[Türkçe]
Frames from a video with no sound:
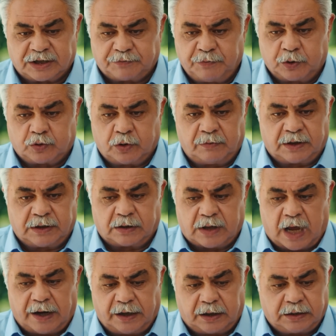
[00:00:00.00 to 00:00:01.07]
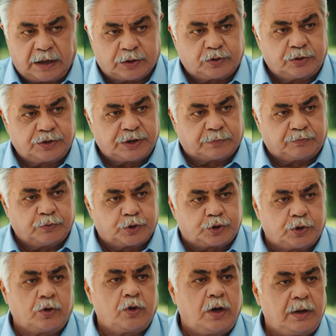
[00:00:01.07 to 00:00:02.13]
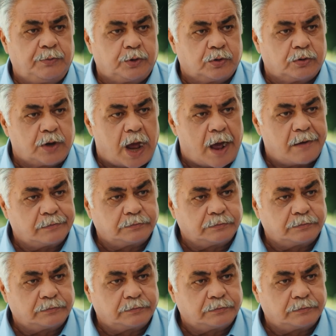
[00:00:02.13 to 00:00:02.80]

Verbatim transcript: resmiyet olmadan daha ne kadar sürecek bu iş? Yok öyle bir dünya.